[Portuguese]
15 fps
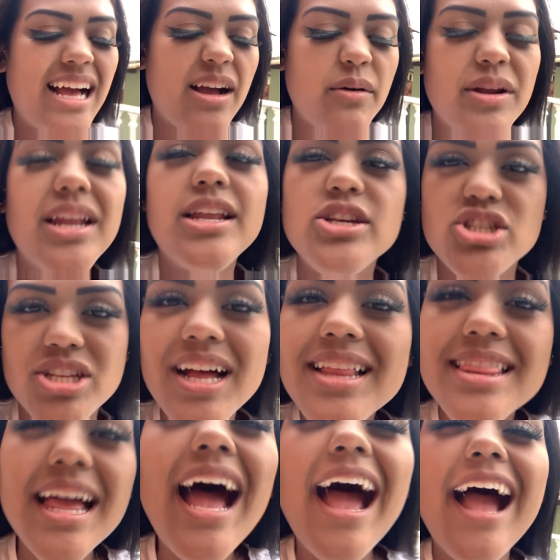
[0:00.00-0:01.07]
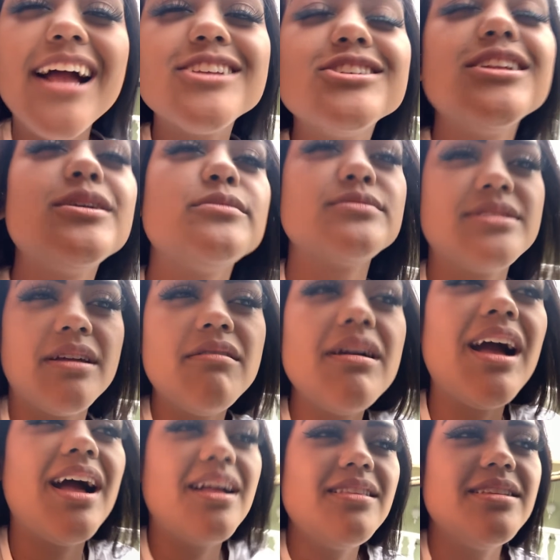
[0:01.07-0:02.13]
Que agora é lanche da tarde, né? Um
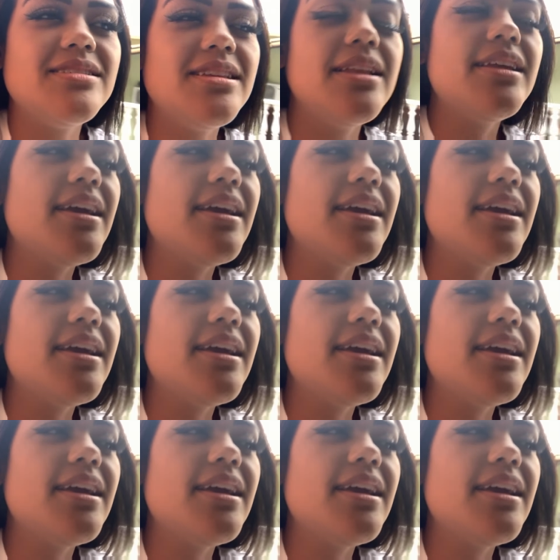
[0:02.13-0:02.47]
salgado, esse é